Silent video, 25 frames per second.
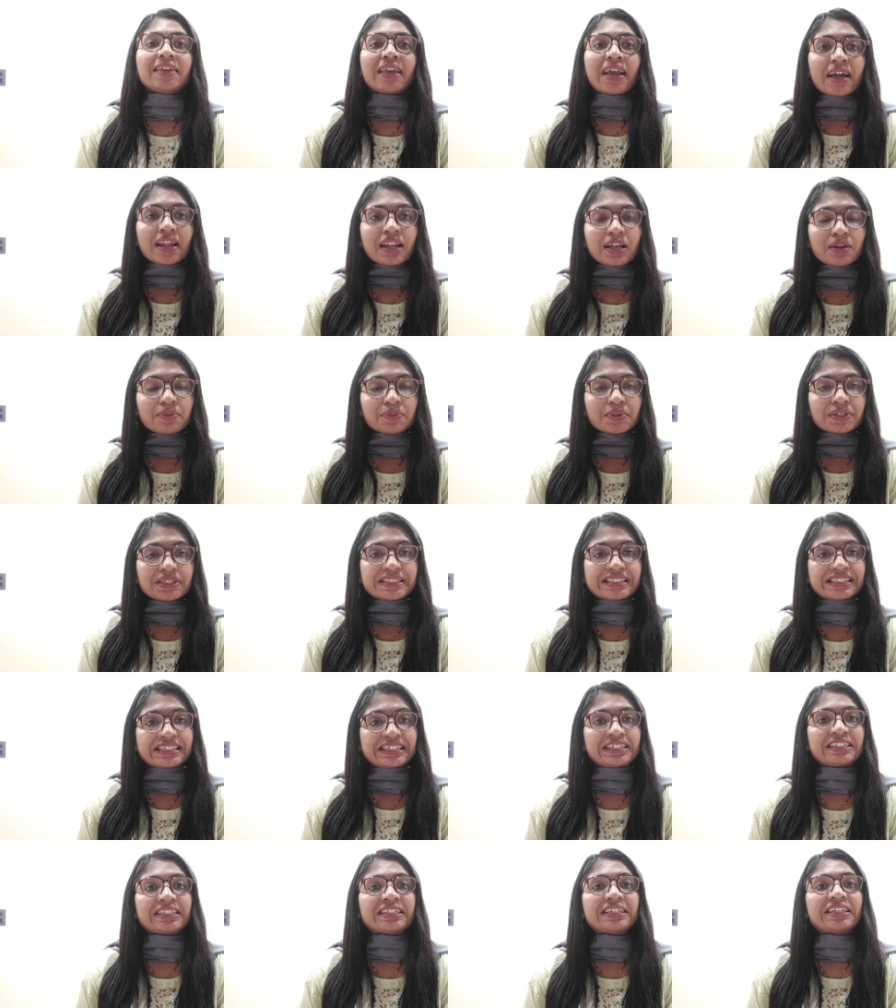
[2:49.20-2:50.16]
ग्यारह बज
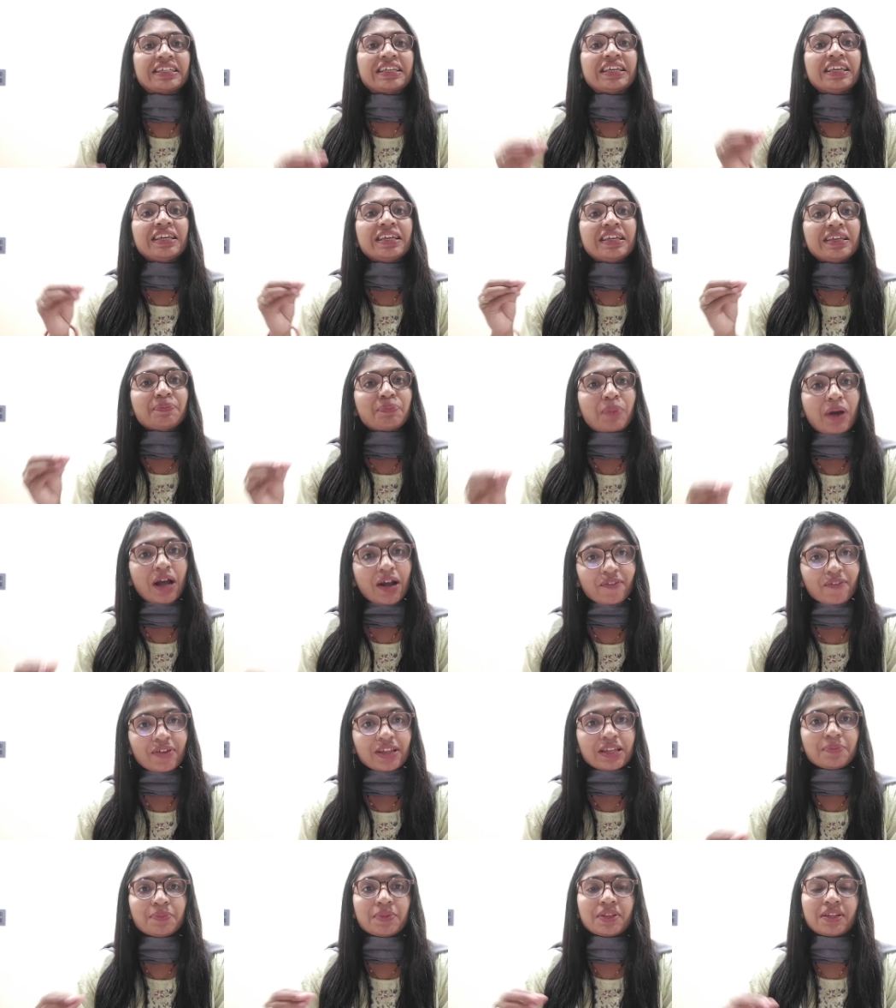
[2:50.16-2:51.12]
करके
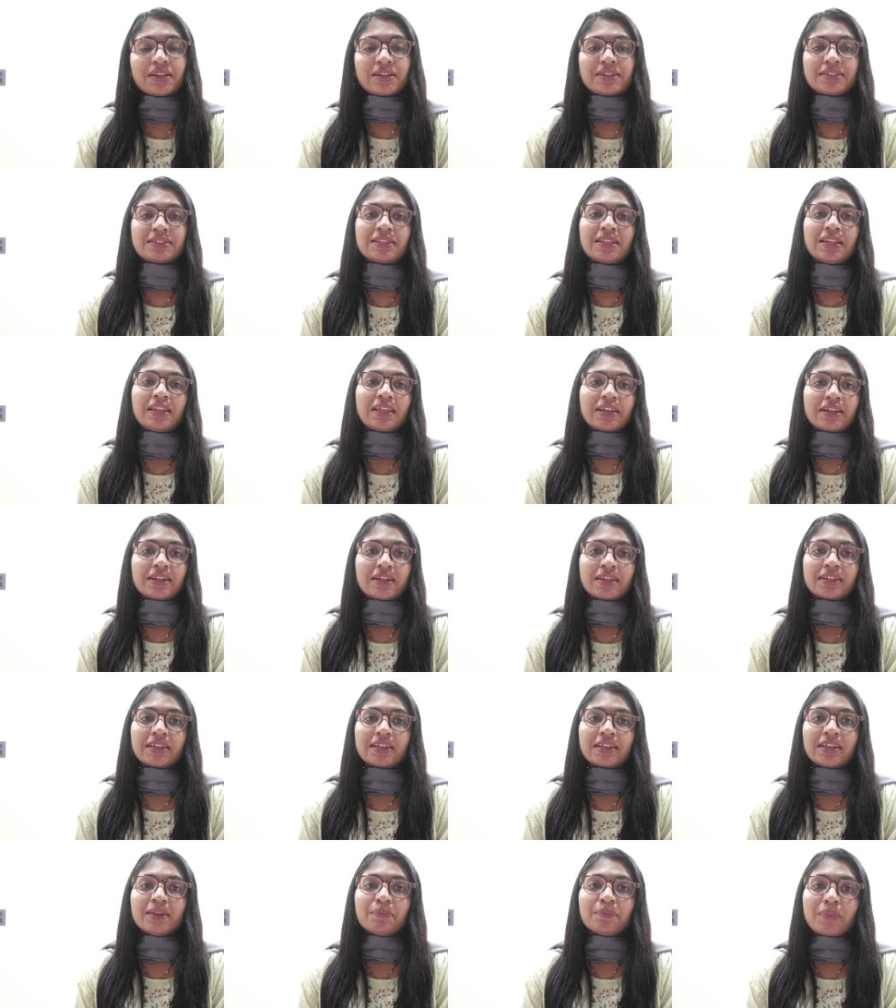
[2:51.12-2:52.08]
बावन मिनट से लेकर
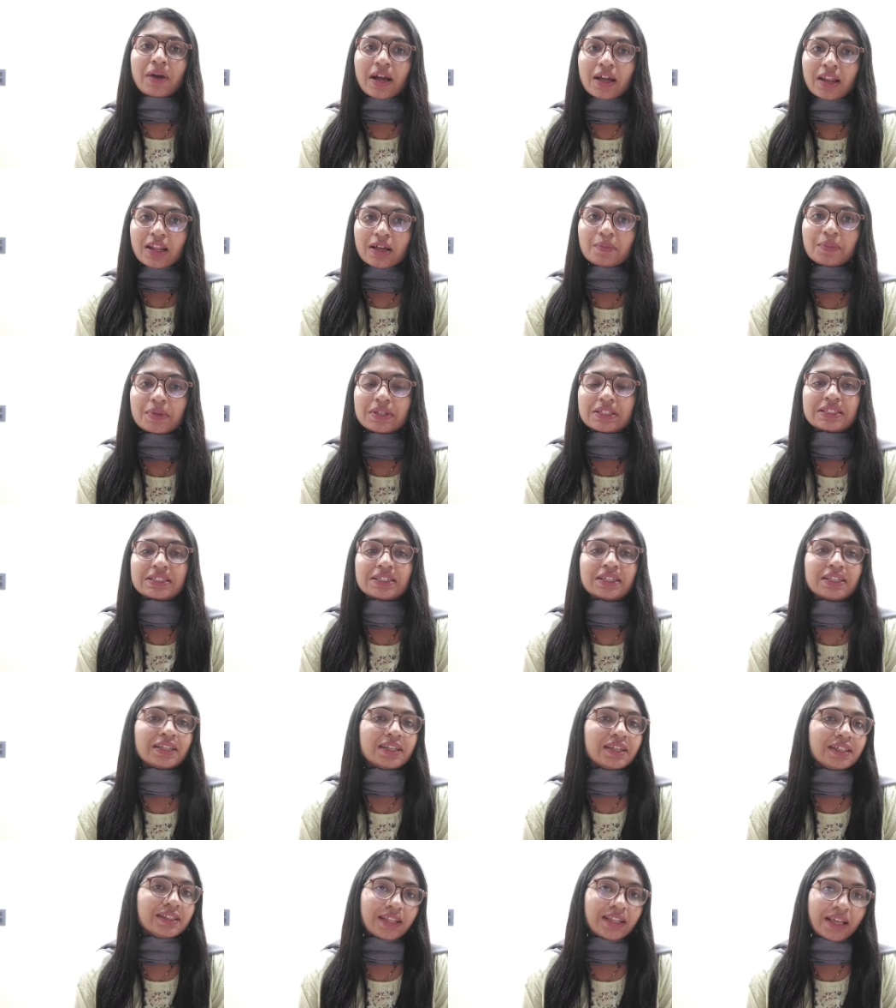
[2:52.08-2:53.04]
के बारह बज
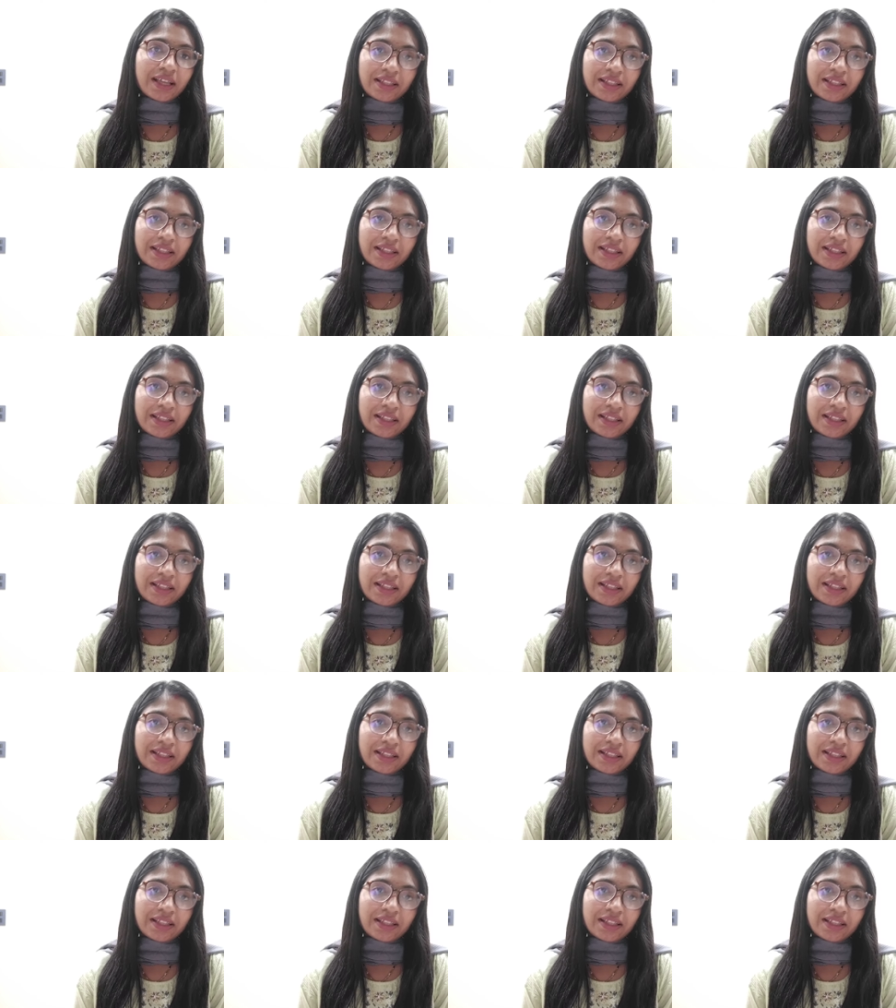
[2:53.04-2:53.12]
करके